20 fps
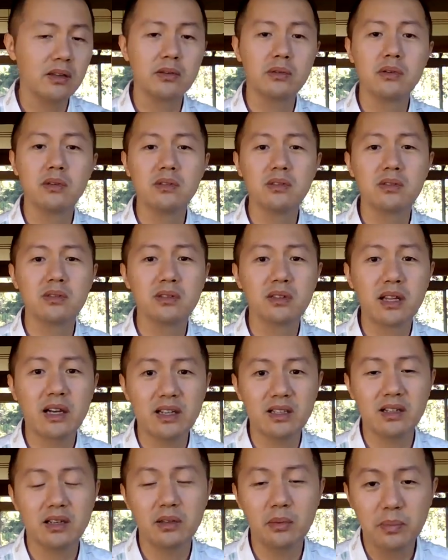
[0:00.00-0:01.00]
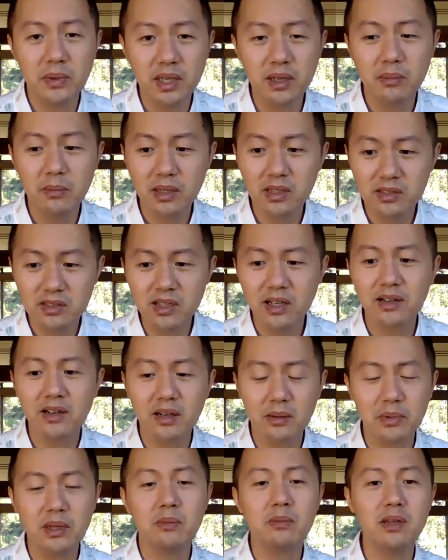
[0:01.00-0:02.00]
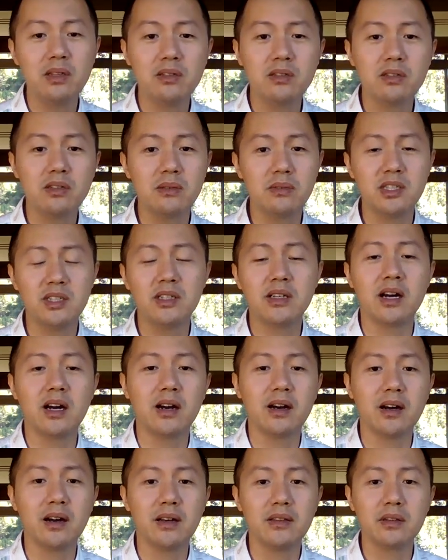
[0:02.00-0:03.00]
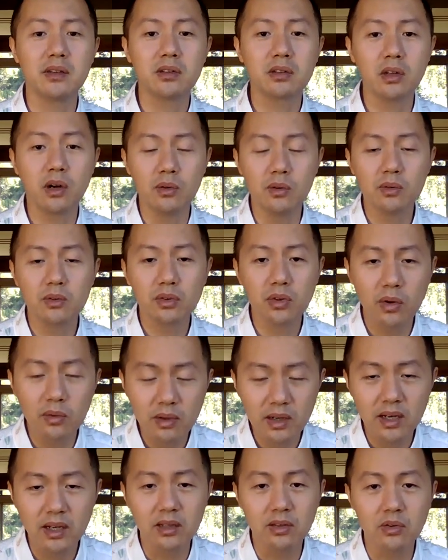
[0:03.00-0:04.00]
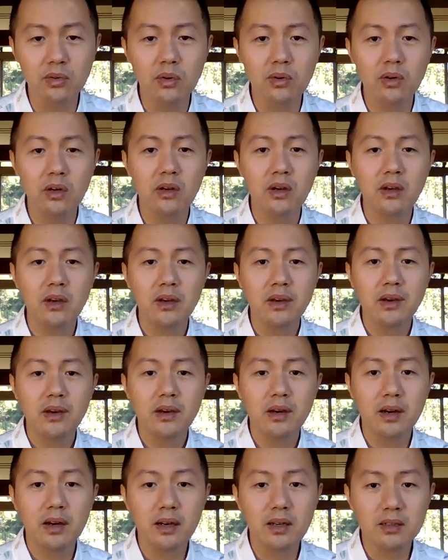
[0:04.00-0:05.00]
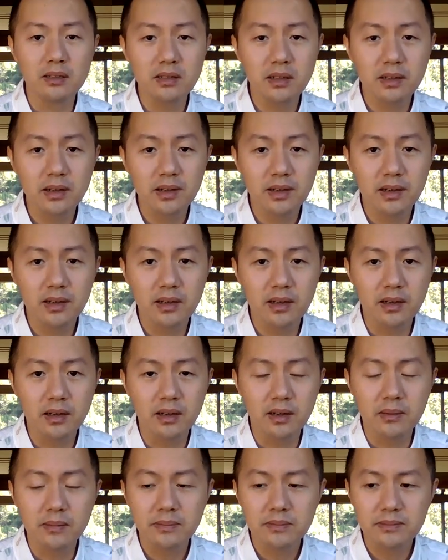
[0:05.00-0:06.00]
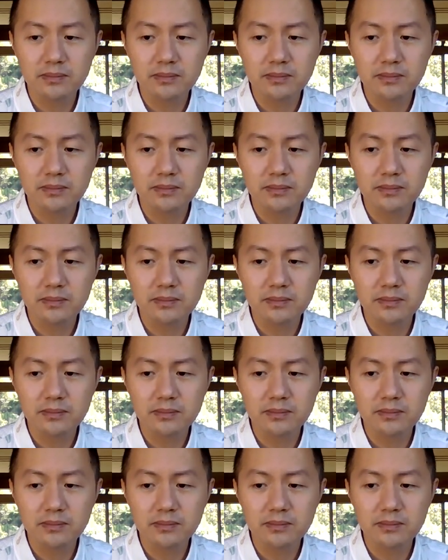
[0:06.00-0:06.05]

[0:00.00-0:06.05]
就是就是大家就拼命争啊，拼命抢啊，就是投投了很多，呃，这个。